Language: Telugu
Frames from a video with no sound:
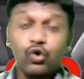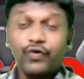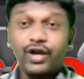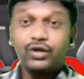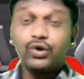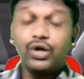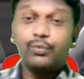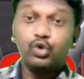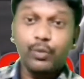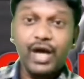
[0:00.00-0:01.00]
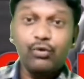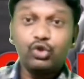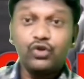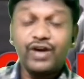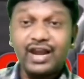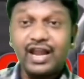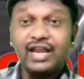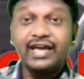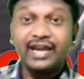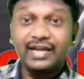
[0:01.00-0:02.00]
కోవెట్ దుబాయ్ వదిలి
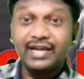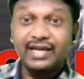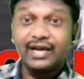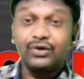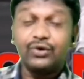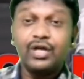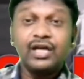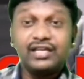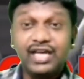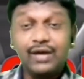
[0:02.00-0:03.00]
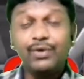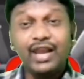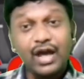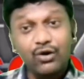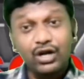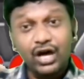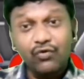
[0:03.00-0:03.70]
వెళ్ళడానికి రిటర్న్ టికెట్ ఏమీ లేకుండా